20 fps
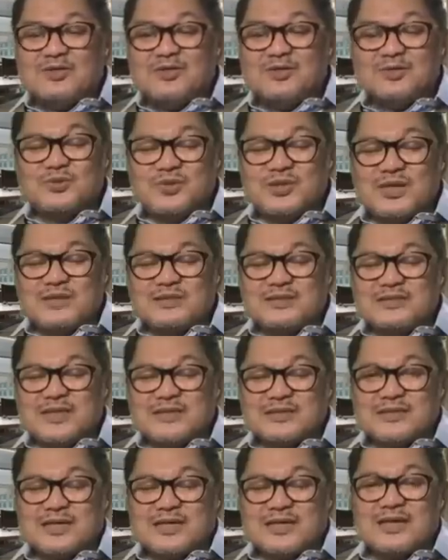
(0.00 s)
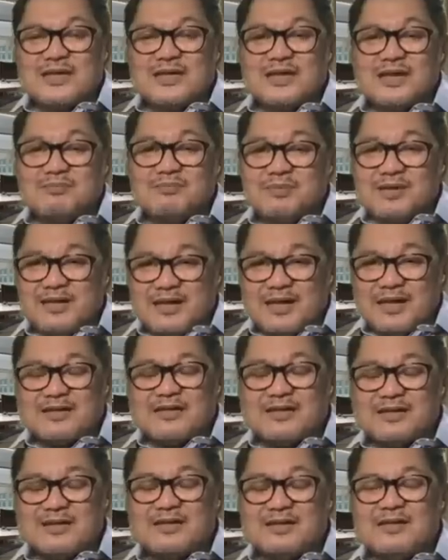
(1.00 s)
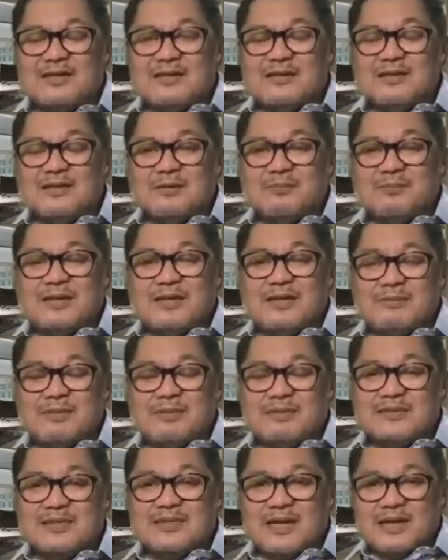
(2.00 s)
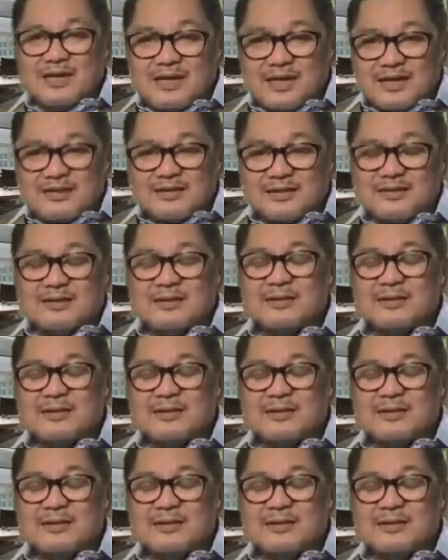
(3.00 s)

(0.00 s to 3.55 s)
disosialisasikan dengan benar kepada masyarakat,